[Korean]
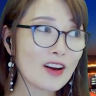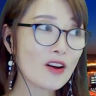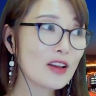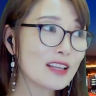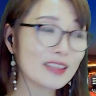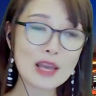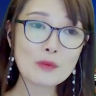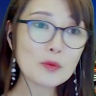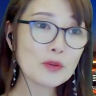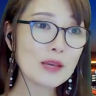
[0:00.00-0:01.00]
거의
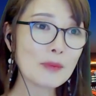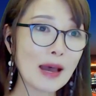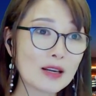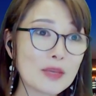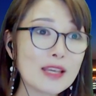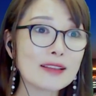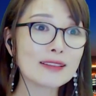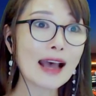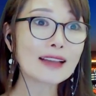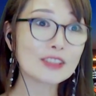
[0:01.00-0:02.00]
대부분의 발음이
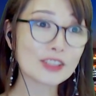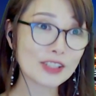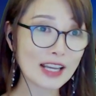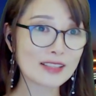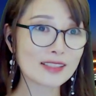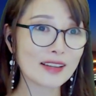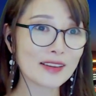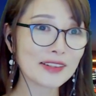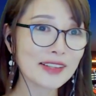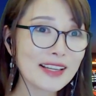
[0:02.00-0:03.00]
다 들어가
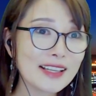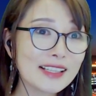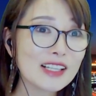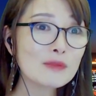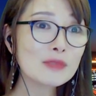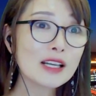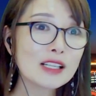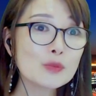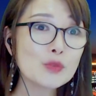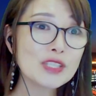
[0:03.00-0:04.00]
있어요. 그럼
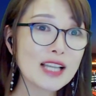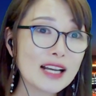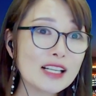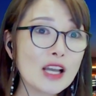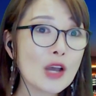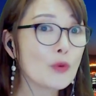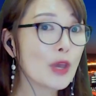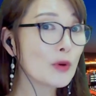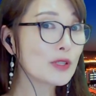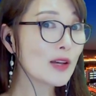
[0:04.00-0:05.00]
그 문장을
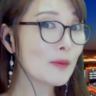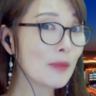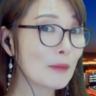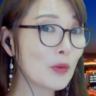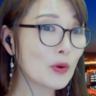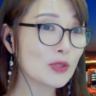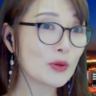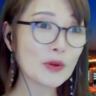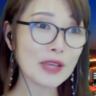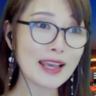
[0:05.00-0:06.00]
외워서
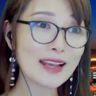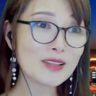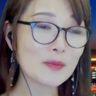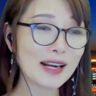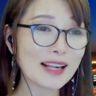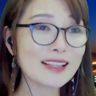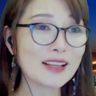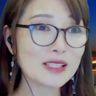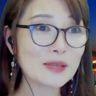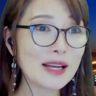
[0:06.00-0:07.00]
반복적으로 계속 말하는
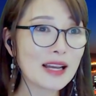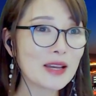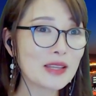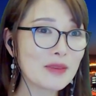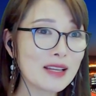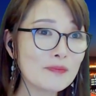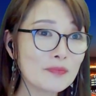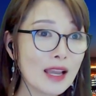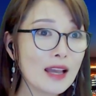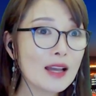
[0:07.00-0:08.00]
연습을 하게 되면
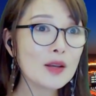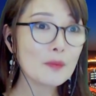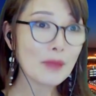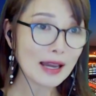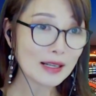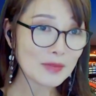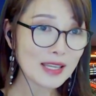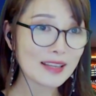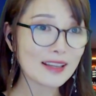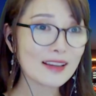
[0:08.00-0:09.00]

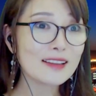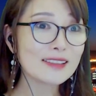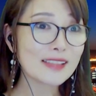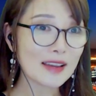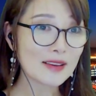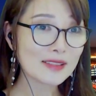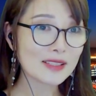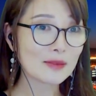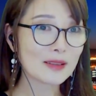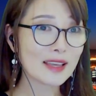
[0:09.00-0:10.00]
발음이
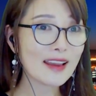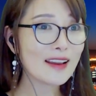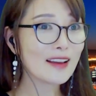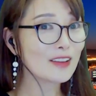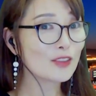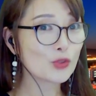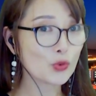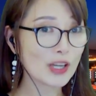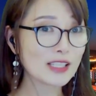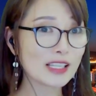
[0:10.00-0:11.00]
자연스럽게
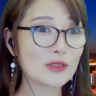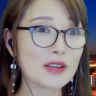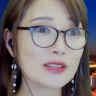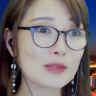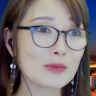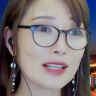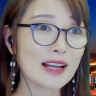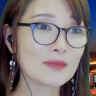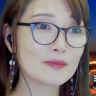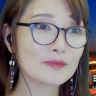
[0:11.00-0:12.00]
좋아지게 되어
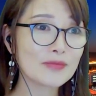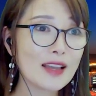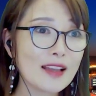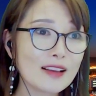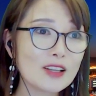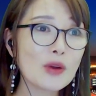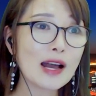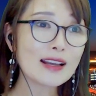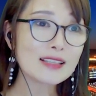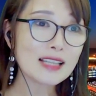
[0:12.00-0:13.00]
있습니다. 그리고
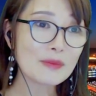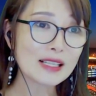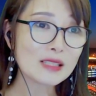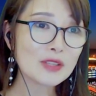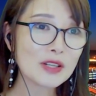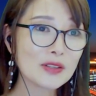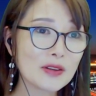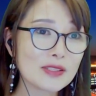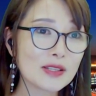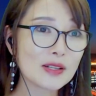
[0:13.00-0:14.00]
아까 제가
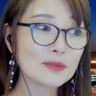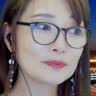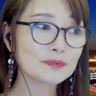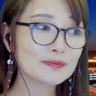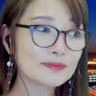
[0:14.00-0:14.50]
말씀드렸던 것처럼